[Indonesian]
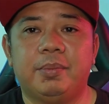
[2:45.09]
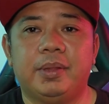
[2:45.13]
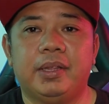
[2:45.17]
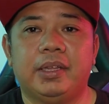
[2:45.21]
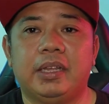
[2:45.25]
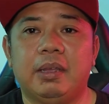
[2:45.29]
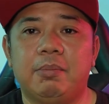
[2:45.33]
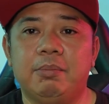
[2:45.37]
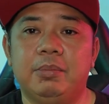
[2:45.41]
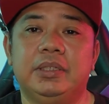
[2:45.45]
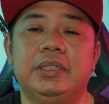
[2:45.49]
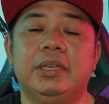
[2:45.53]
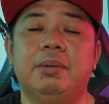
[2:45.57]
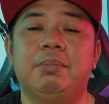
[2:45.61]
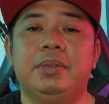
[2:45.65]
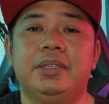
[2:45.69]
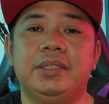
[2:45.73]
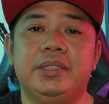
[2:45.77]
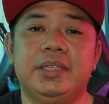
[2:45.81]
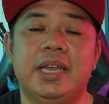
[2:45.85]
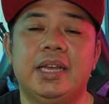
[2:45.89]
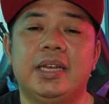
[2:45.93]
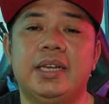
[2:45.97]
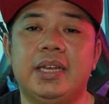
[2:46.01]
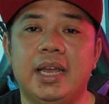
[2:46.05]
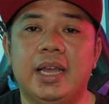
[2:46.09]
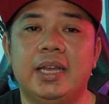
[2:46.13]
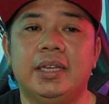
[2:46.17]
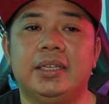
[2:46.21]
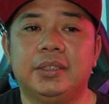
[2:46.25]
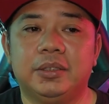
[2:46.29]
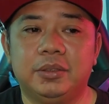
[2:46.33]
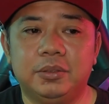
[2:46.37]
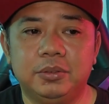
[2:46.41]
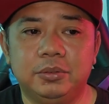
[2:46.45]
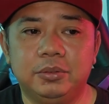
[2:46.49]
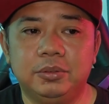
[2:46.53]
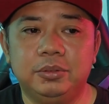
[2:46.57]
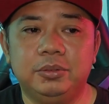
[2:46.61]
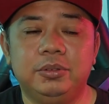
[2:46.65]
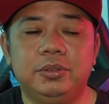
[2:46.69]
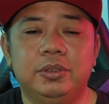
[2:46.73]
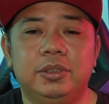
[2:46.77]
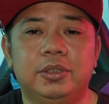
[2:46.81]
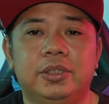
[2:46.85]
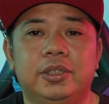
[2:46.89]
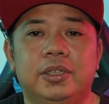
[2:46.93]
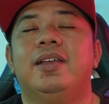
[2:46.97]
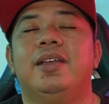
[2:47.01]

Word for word: mereka bisa menjaga itu